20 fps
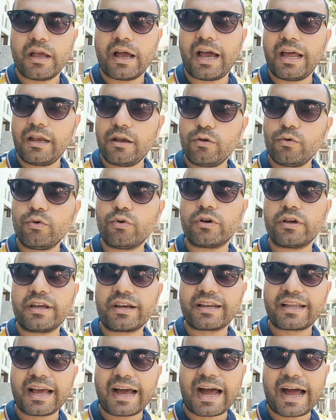قال له
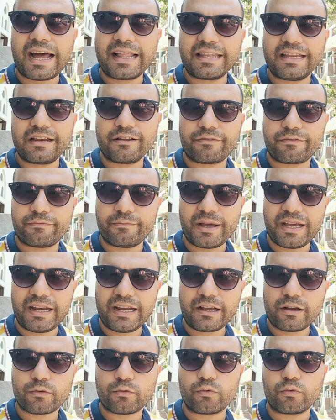ارجع عن اللي في بالك